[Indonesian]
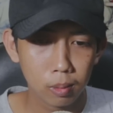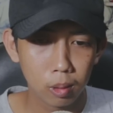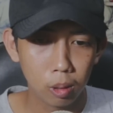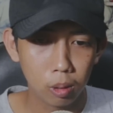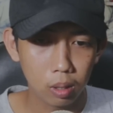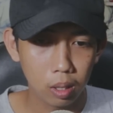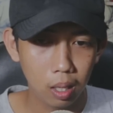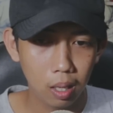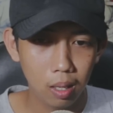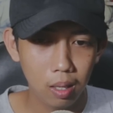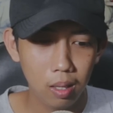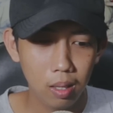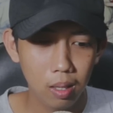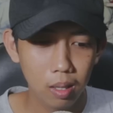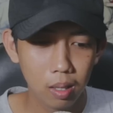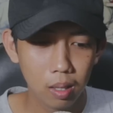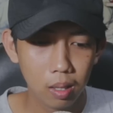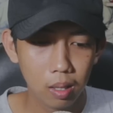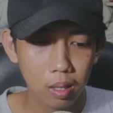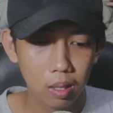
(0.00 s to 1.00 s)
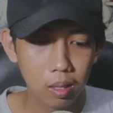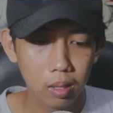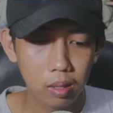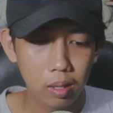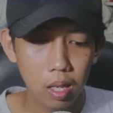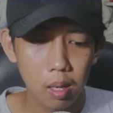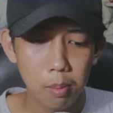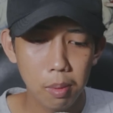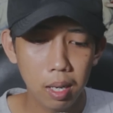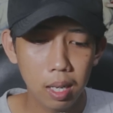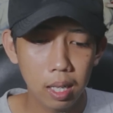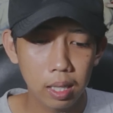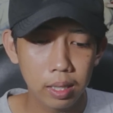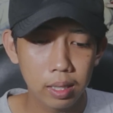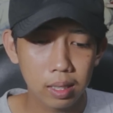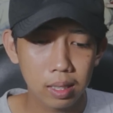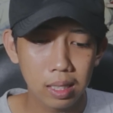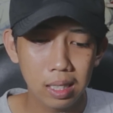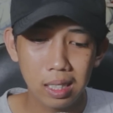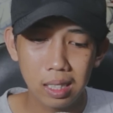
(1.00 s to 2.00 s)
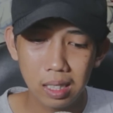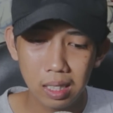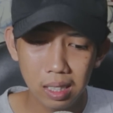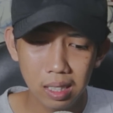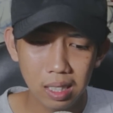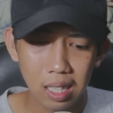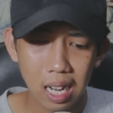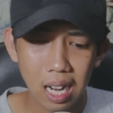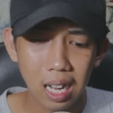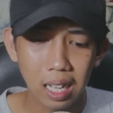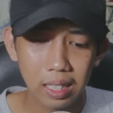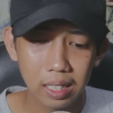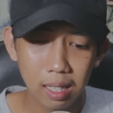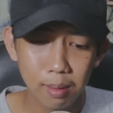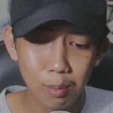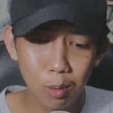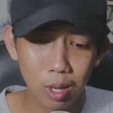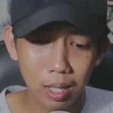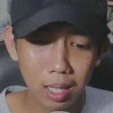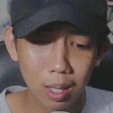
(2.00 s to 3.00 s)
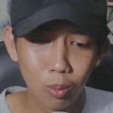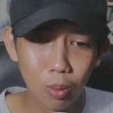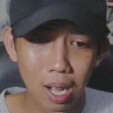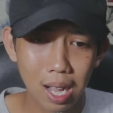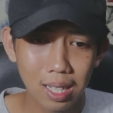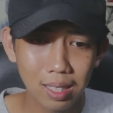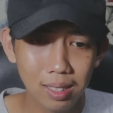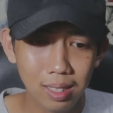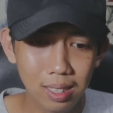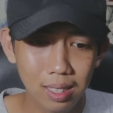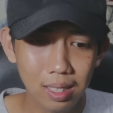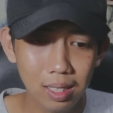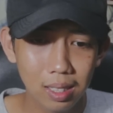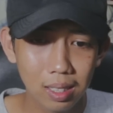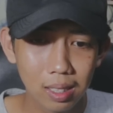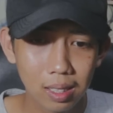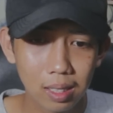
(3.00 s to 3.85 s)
Oke, dia malah nyekikin ayam warna-warni.